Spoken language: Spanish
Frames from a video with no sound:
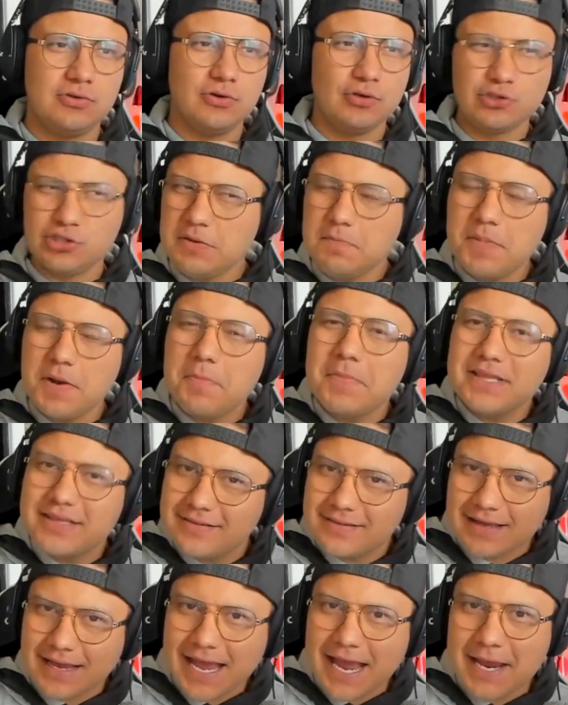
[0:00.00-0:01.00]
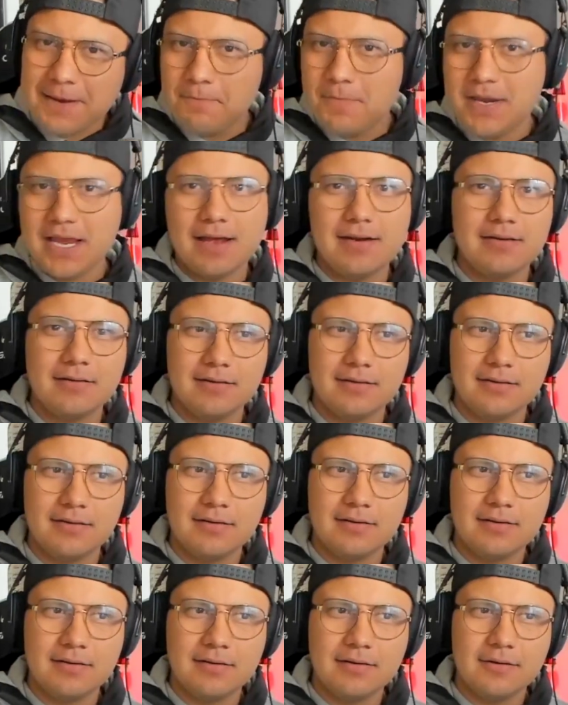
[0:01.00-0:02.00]
o simplemente te caen bien,
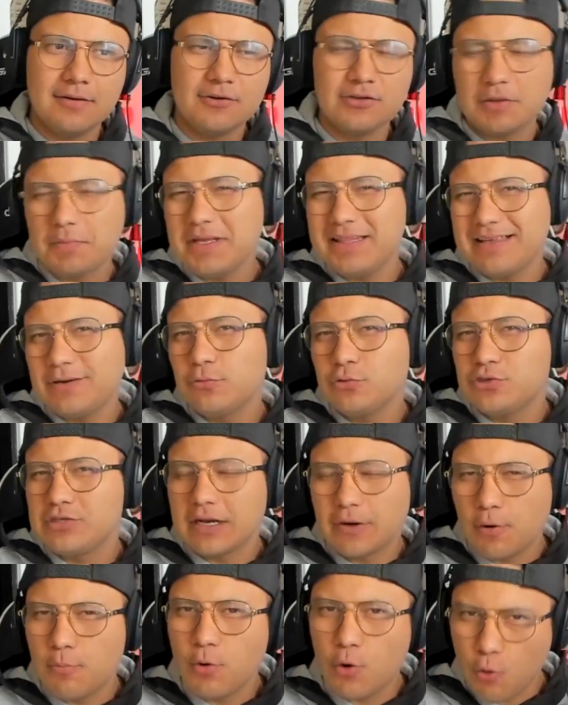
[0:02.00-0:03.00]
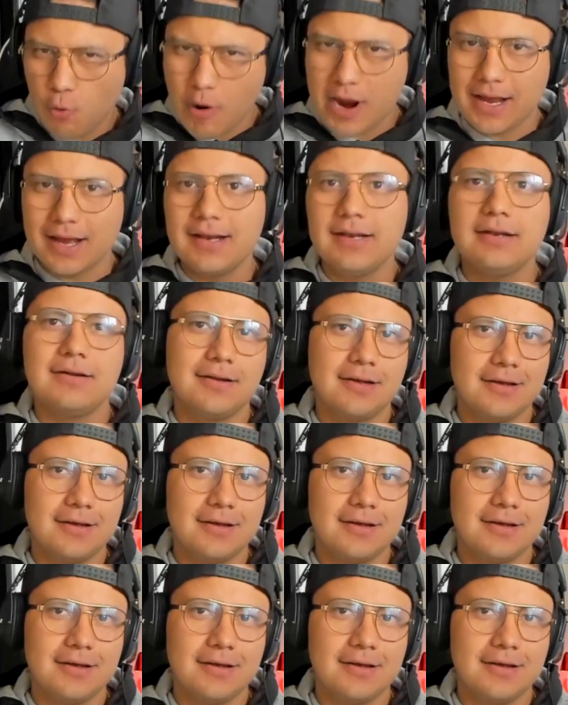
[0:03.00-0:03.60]
o también te gusta cómo juegan,